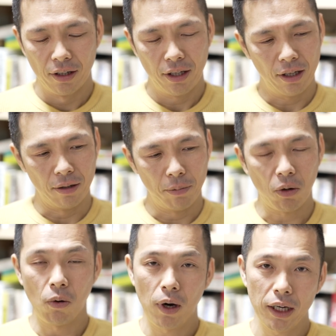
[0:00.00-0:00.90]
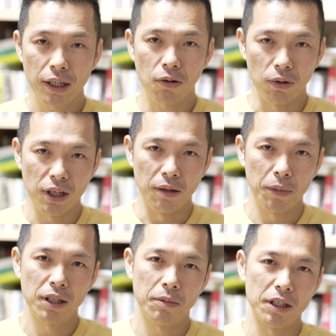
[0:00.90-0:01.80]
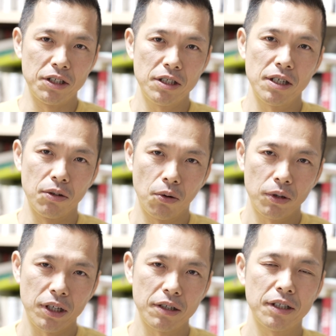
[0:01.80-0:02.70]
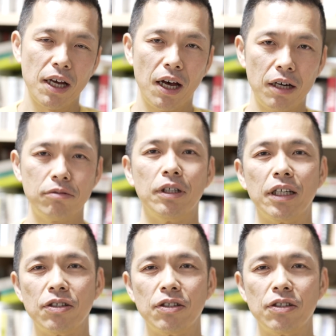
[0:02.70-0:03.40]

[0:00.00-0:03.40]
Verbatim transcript: で、まあ、後輩なのでまだまだ人生残りたくさんあるわけ